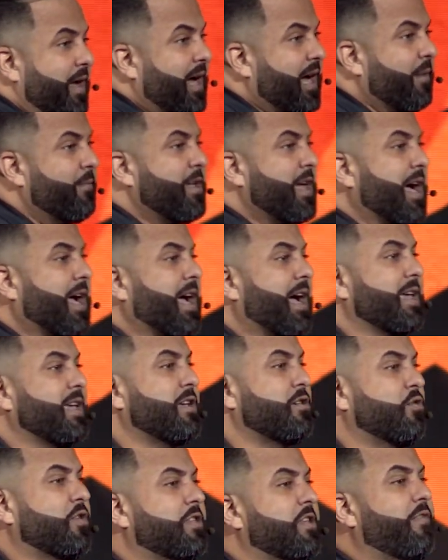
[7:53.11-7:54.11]
había
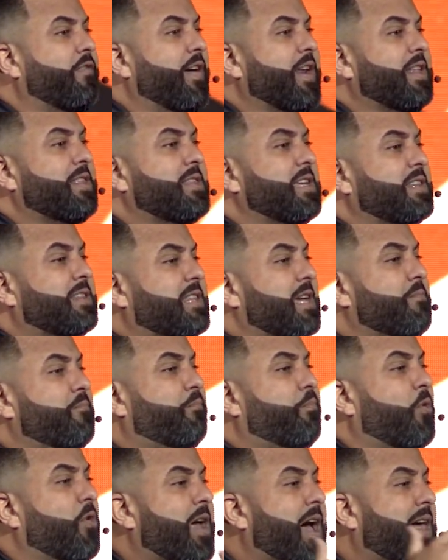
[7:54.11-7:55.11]
caído en diferentes
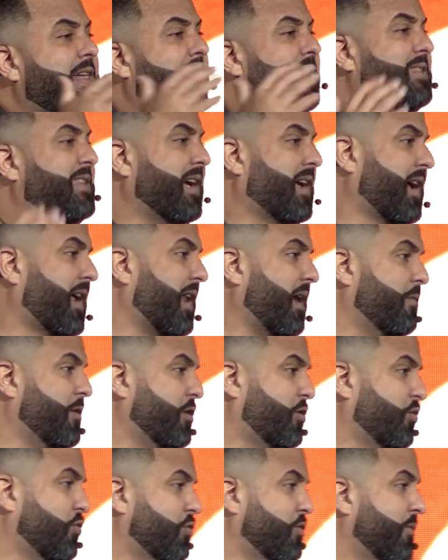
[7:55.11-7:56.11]
temporadas de
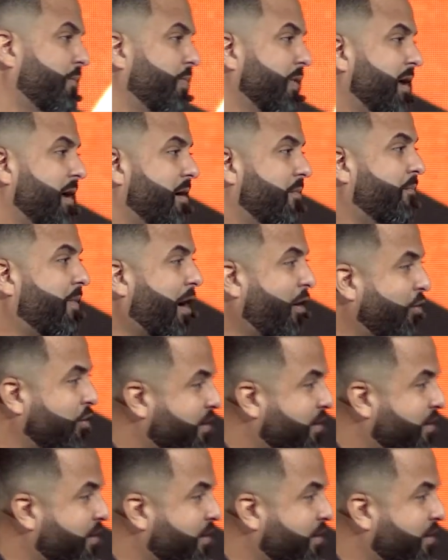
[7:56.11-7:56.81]
esclavitud, bajo